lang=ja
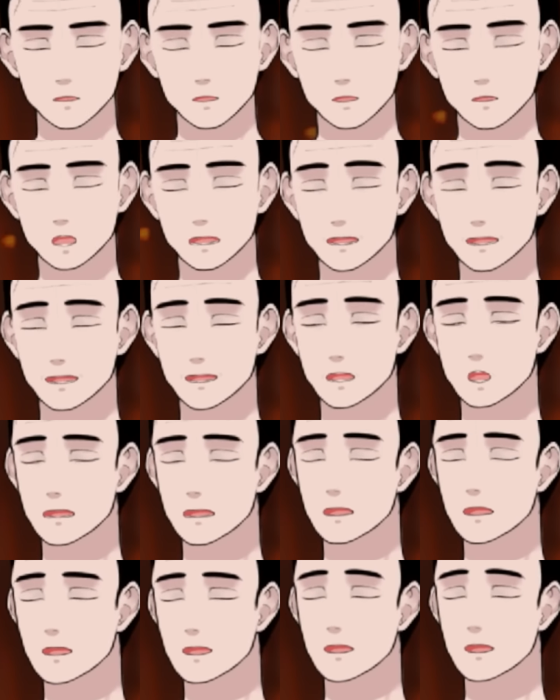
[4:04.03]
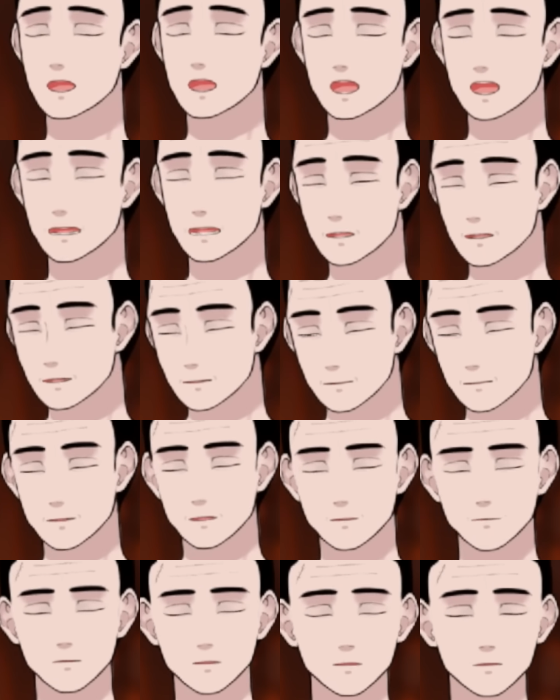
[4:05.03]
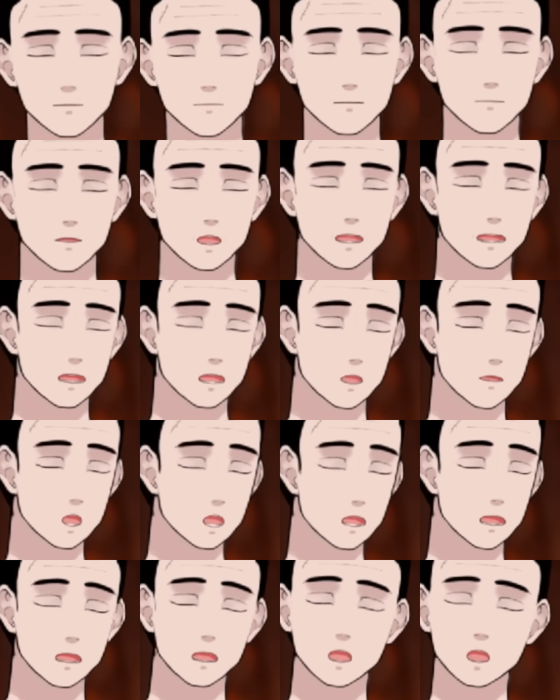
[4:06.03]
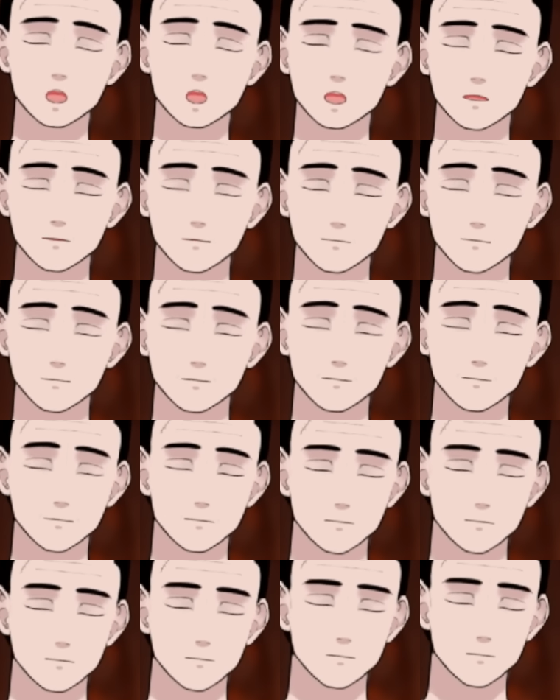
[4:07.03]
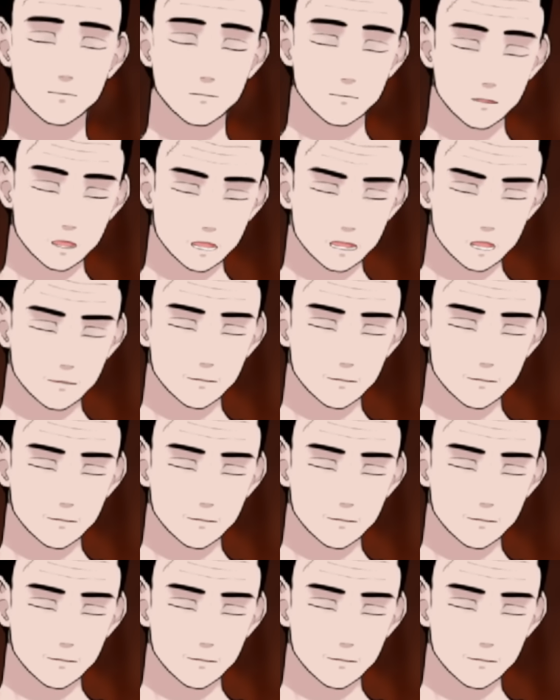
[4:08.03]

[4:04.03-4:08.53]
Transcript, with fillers: われればもうそれで終わりなんです。もうそういうことなんです。ね。